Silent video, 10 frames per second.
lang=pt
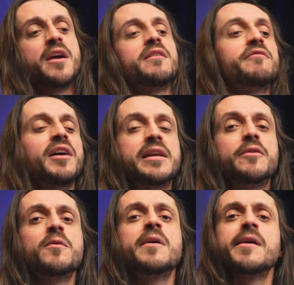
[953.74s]

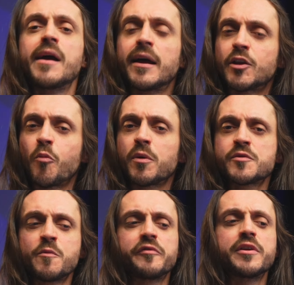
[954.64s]
Valeu! Até o
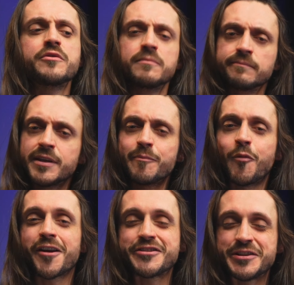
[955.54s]
próximo vídeo e
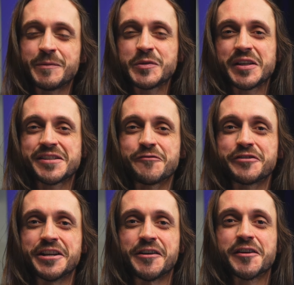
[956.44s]
bora de demonstração
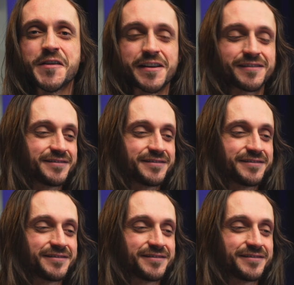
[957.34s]
final agora.